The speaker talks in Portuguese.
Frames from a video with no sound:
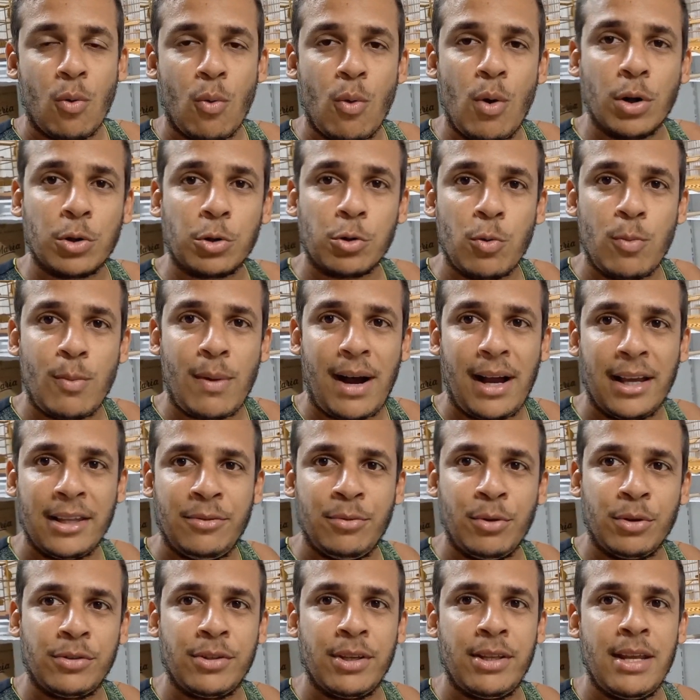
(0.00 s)
Quanto
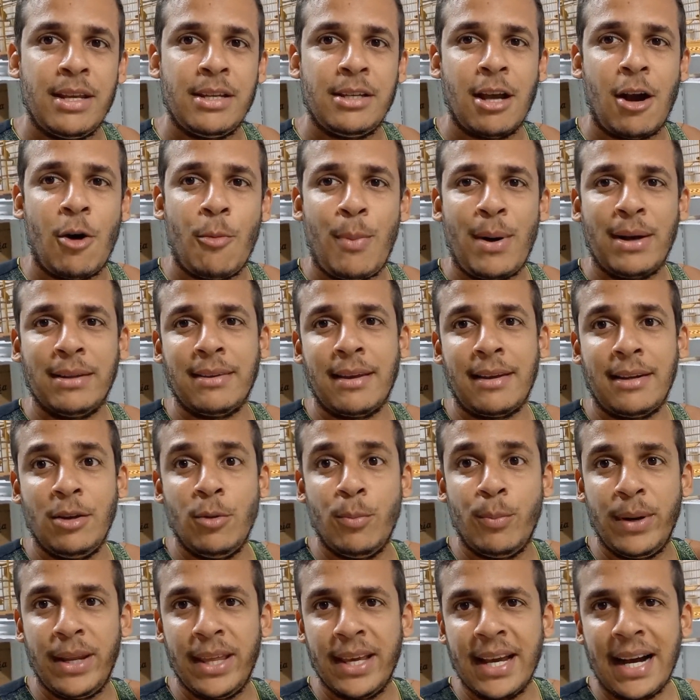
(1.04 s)
mais você deixar o
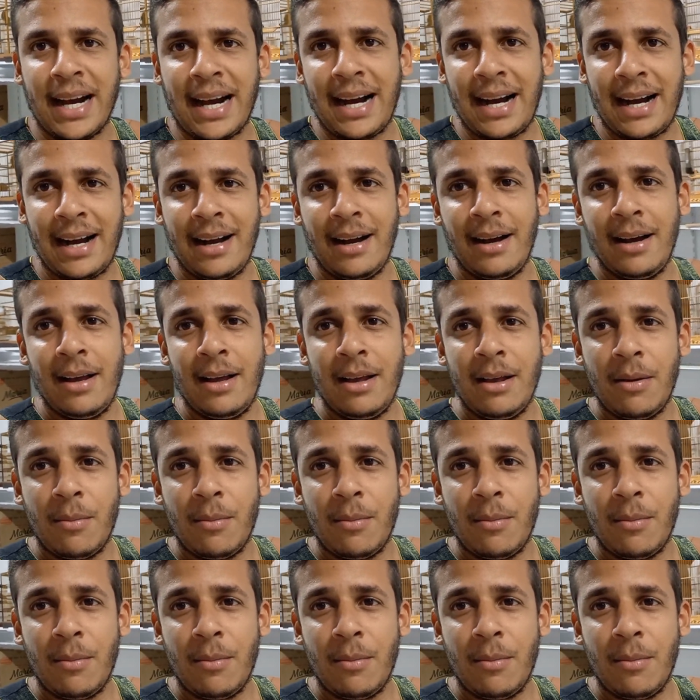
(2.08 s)
passarinho brigar,